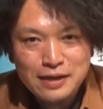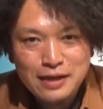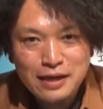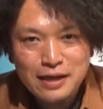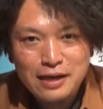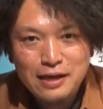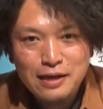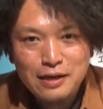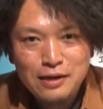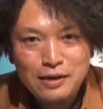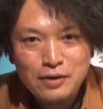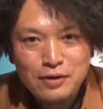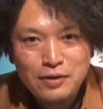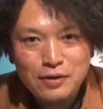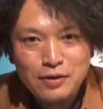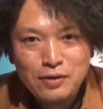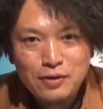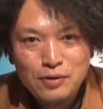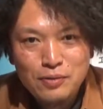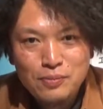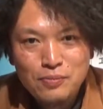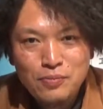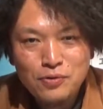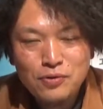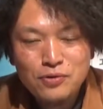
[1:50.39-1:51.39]
えー、
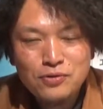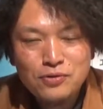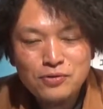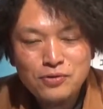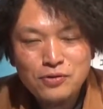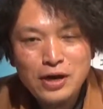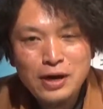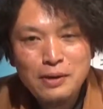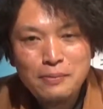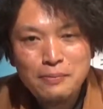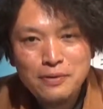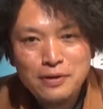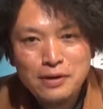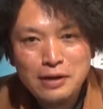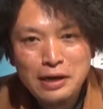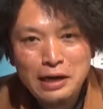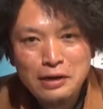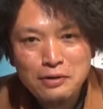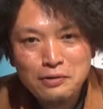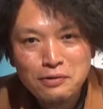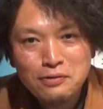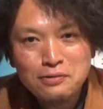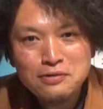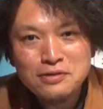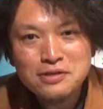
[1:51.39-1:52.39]
僕は
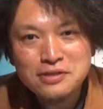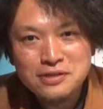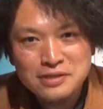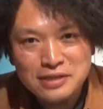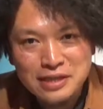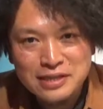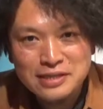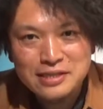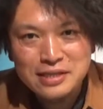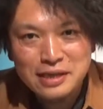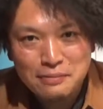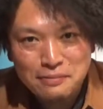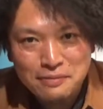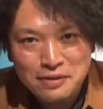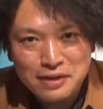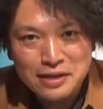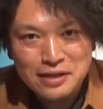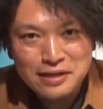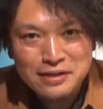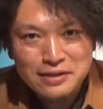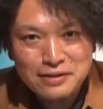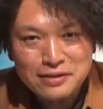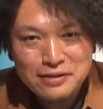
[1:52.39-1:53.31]
外国人ですかみたいな